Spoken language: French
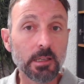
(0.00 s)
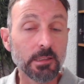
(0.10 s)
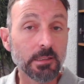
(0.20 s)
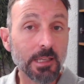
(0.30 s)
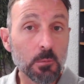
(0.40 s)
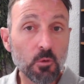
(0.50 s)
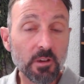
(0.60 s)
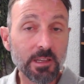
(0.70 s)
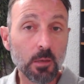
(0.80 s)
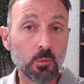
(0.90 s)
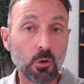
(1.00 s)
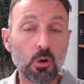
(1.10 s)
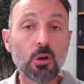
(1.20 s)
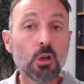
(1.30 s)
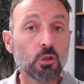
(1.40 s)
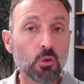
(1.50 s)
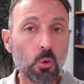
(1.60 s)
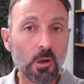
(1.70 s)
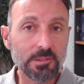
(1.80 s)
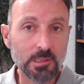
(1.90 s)
est un très mauvais carburant.
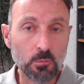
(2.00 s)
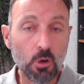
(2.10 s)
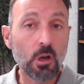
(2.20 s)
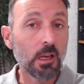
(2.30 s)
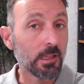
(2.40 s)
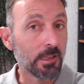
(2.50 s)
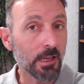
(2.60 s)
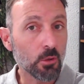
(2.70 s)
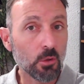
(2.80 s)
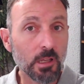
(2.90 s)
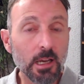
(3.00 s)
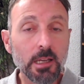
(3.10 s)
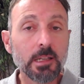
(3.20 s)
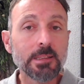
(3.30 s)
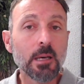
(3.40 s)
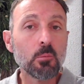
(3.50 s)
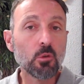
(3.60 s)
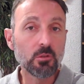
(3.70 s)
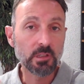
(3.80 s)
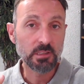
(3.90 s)
Troisièmement, la colère est un
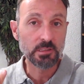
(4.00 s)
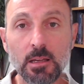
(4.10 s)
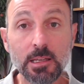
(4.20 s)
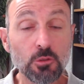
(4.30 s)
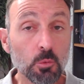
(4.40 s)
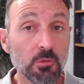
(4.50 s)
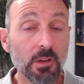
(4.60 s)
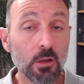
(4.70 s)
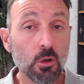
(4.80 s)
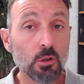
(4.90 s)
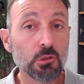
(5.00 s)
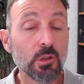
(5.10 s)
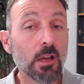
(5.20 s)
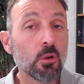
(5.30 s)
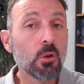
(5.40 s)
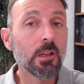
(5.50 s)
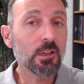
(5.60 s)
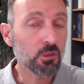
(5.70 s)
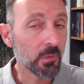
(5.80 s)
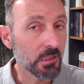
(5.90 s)
mauvais guide. Qu'est-ce qu'on peut faire alors lorsque la
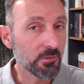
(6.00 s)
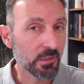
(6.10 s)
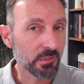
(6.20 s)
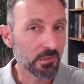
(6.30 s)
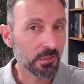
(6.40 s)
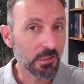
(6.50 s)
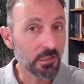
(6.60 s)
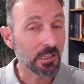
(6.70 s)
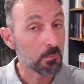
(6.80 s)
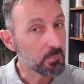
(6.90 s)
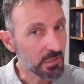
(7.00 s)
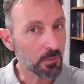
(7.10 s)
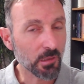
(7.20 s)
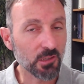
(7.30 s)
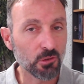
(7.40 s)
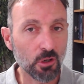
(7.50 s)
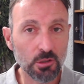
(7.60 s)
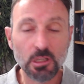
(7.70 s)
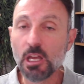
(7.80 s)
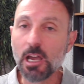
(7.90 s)
colère se manifeste et elle est bien
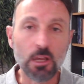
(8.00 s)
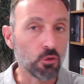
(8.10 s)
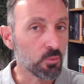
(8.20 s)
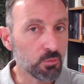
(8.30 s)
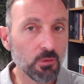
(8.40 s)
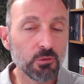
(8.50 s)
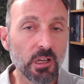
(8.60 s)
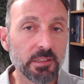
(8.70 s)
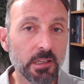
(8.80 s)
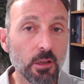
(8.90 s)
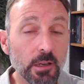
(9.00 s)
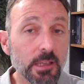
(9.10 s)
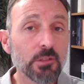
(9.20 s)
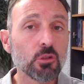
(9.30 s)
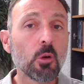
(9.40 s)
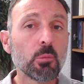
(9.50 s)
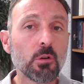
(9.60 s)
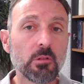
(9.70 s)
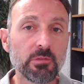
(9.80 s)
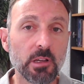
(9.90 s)
présente, elle nous bouffe de l'intérieur, qu'est-ce qu'on peut
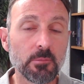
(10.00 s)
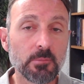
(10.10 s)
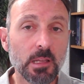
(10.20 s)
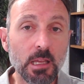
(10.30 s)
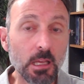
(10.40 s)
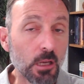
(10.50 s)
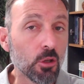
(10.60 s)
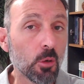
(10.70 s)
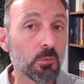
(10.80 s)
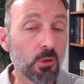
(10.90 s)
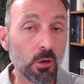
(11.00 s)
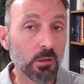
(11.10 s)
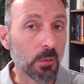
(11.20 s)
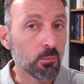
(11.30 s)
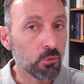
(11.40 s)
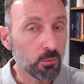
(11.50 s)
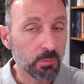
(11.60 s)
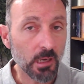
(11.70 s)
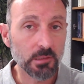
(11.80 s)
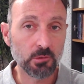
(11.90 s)
en faire Comme dans la
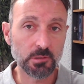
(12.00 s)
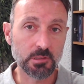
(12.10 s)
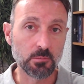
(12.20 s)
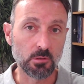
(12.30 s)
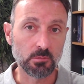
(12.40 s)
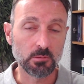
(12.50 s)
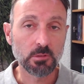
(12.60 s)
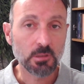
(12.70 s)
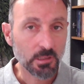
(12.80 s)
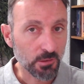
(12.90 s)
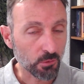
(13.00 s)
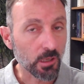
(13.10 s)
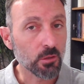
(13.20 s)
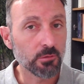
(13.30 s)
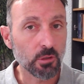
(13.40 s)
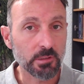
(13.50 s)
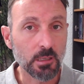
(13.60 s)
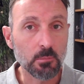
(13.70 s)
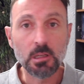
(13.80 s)
plupart des sentiments, qui sont inconfortables,